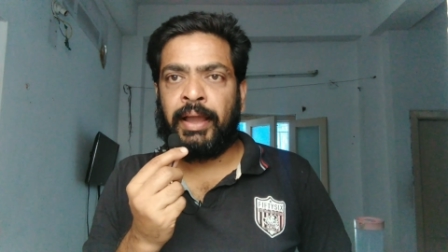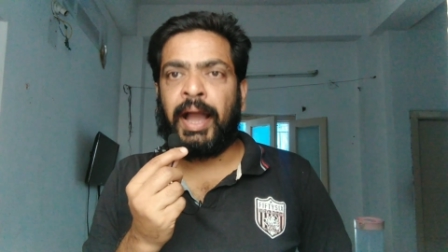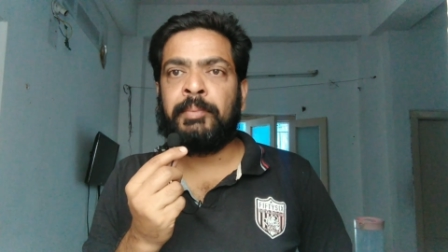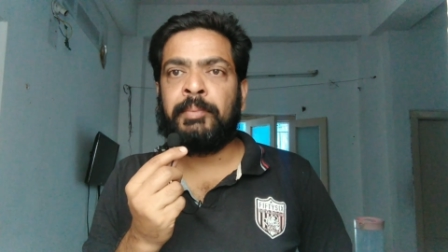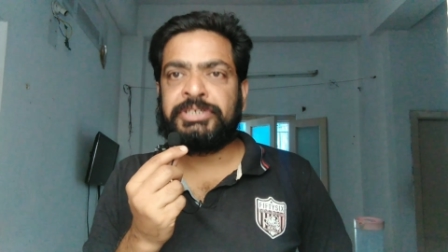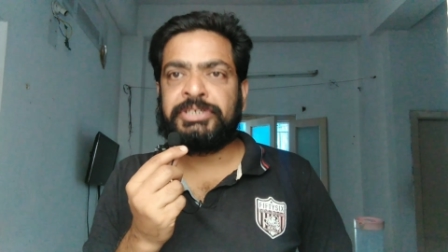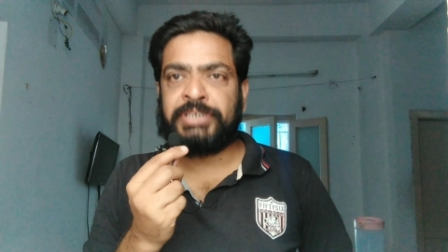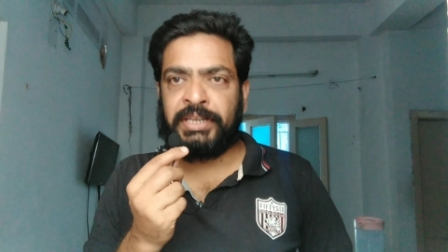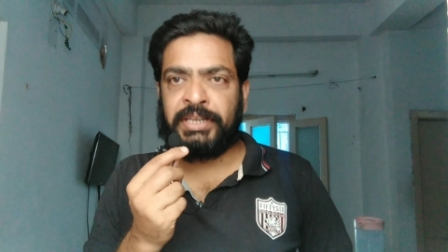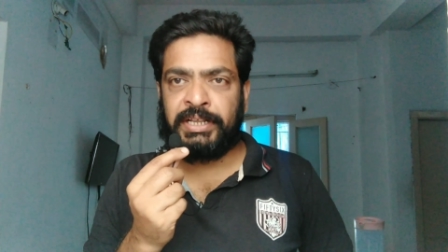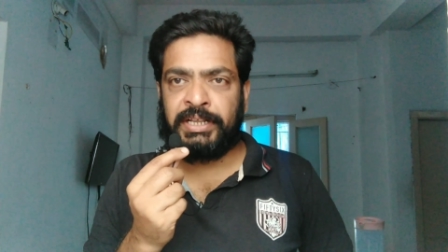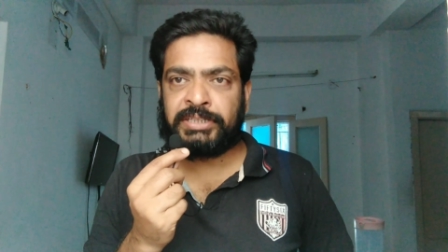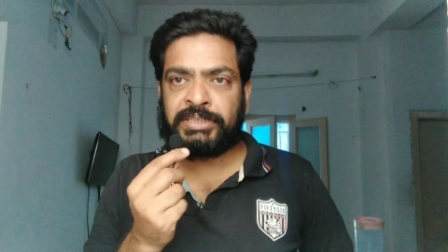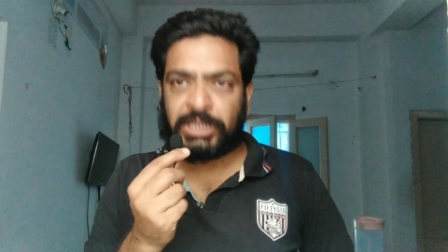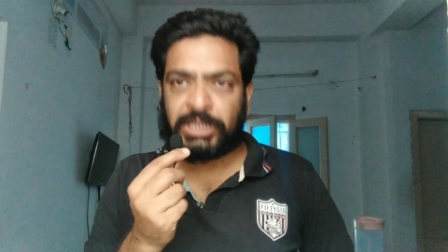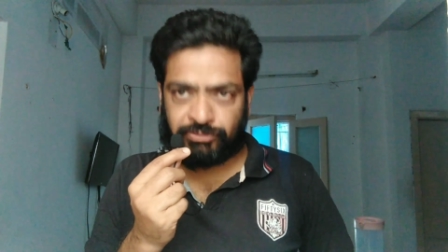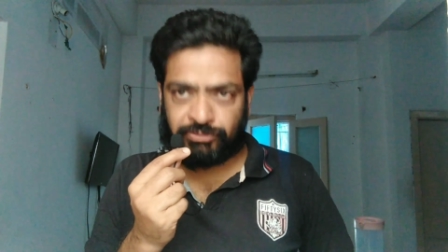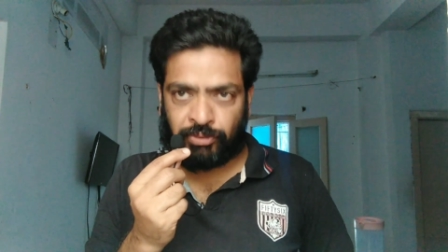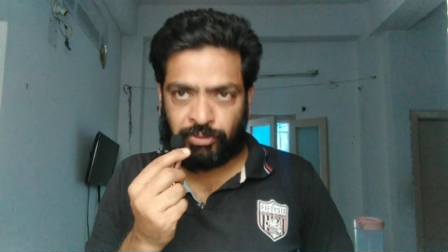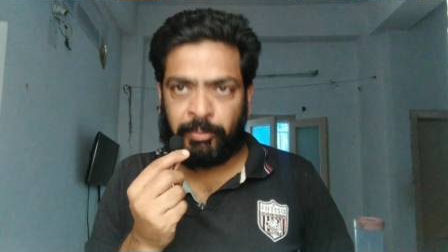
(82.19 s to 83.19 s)
ఆమె శరీర
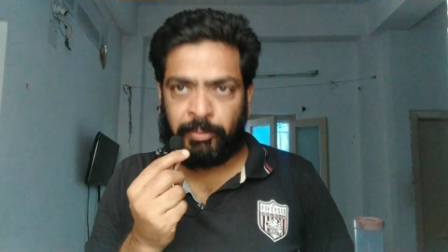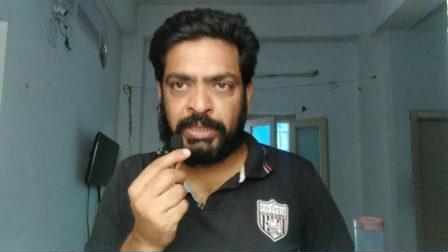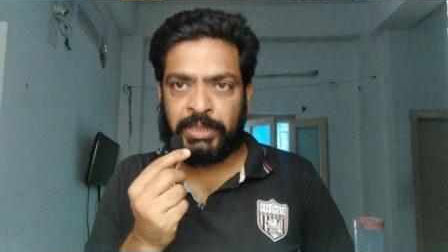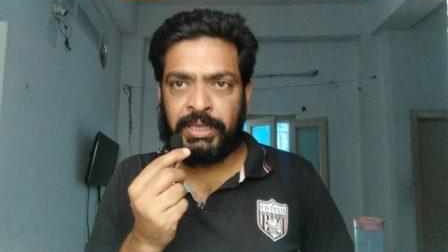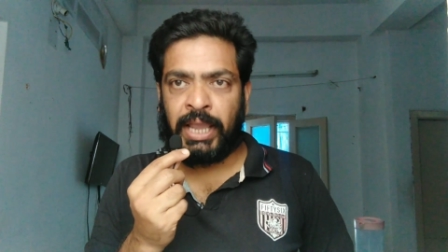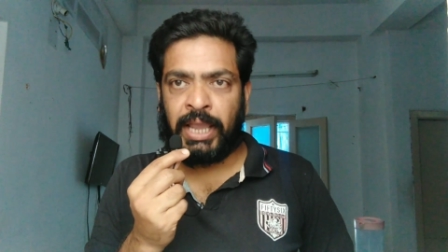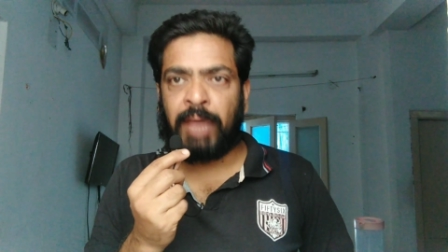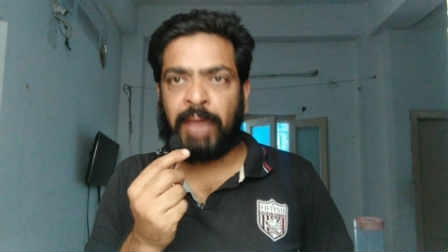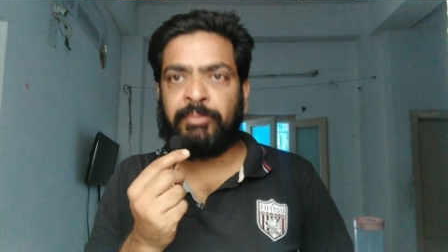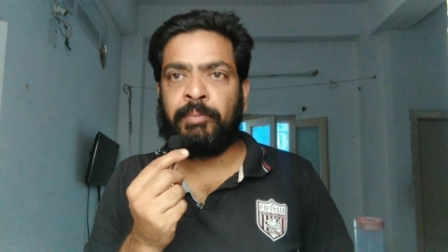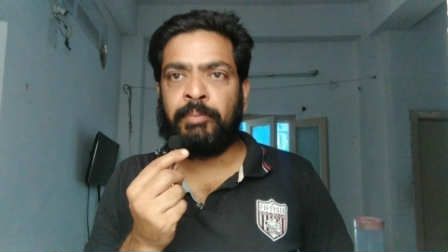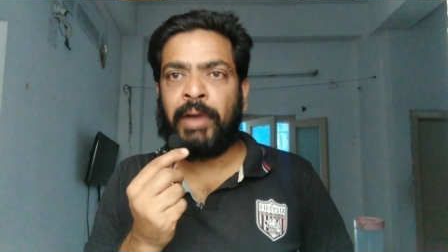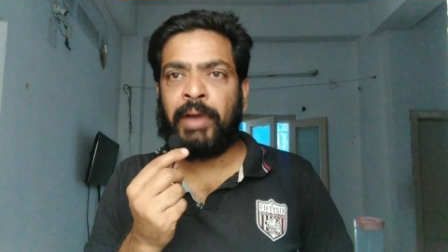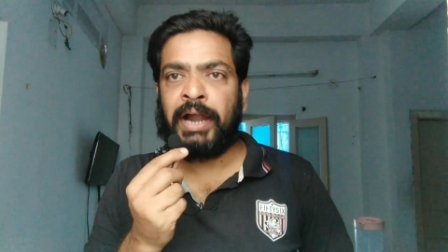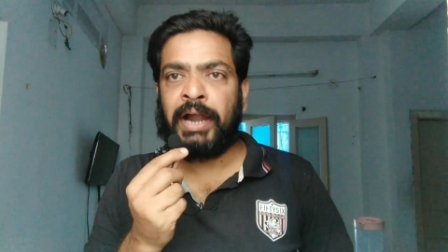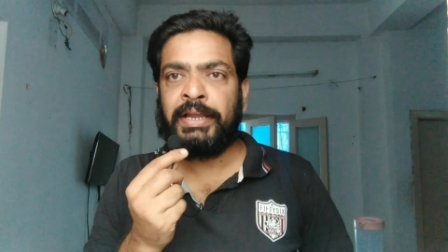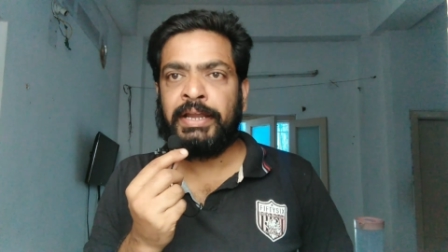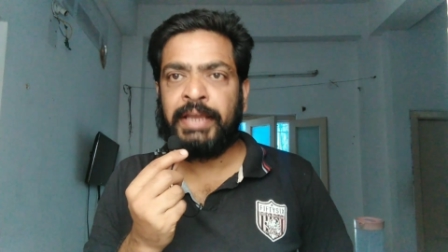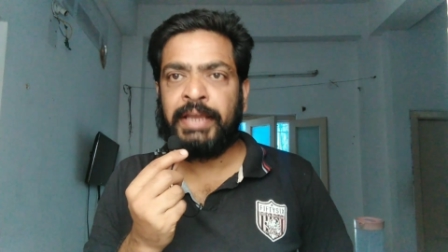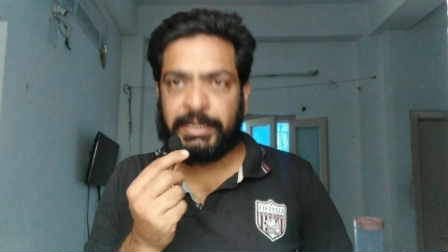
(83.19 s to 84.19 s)
తత్వం అది ఆమె
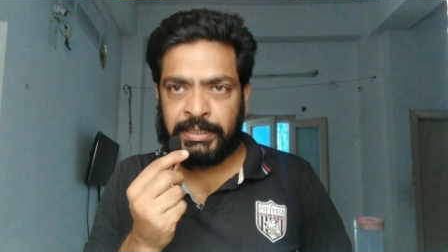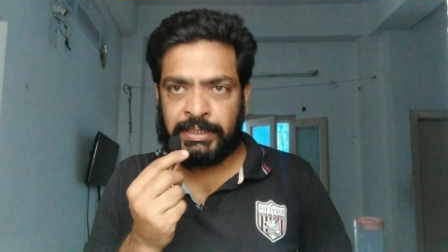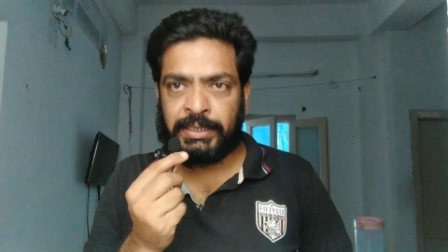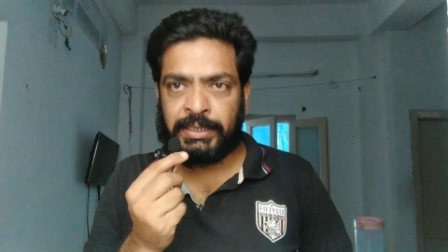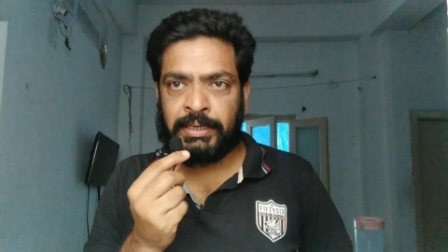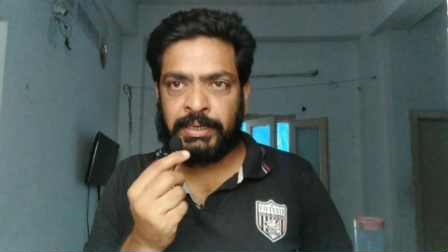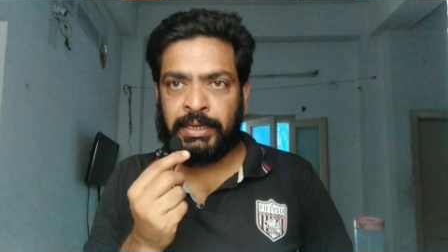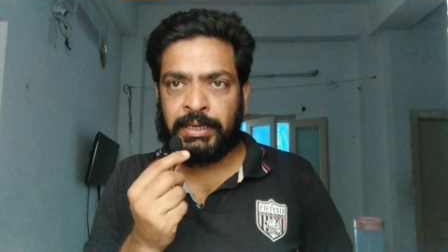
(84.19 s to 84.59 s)
బాడీ అది